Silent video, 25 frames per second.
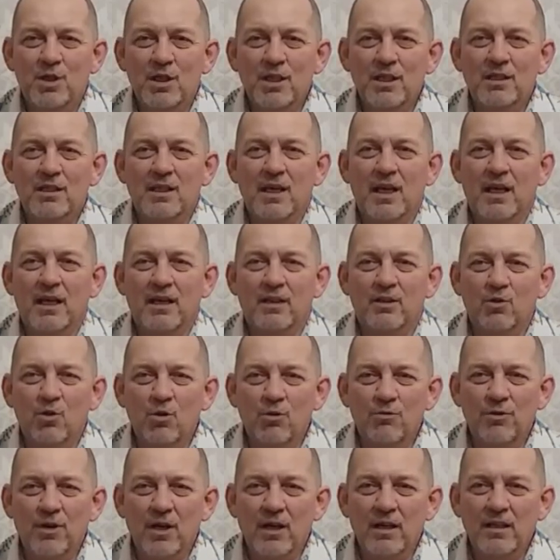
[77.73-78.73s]
Пчелиная
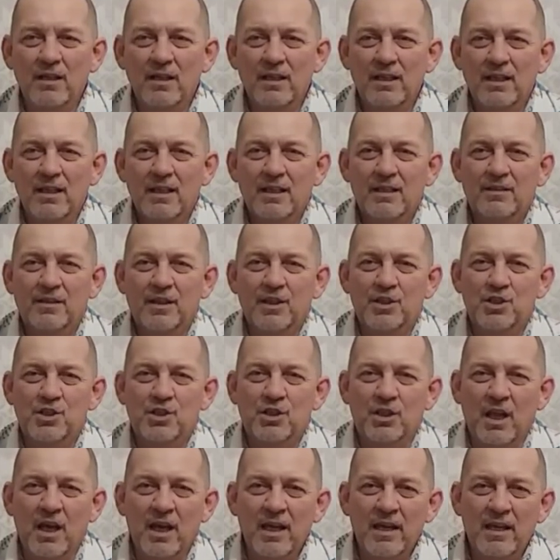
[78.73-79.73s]
огневка,
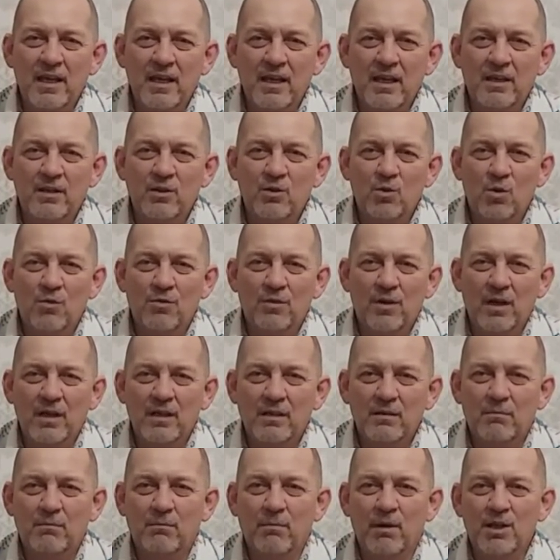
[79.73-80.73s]
ночная
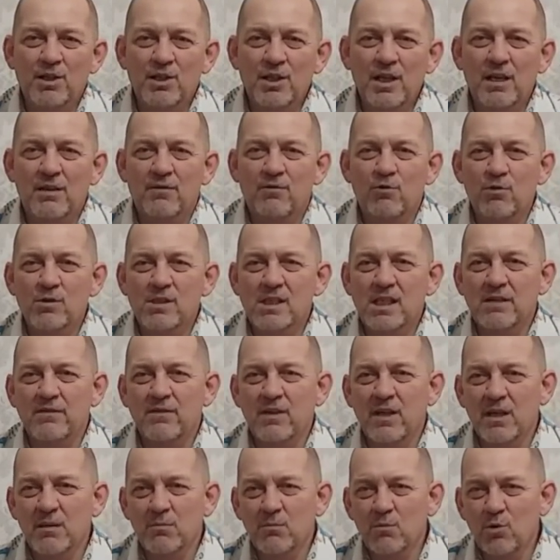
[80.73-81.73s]
огневка, большая
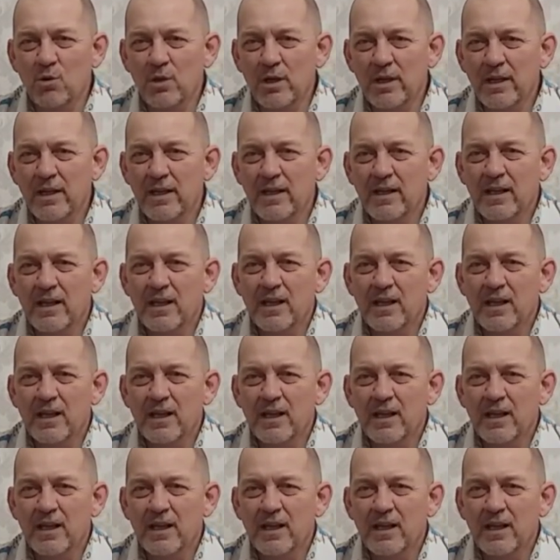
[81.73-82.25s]
восковая моль,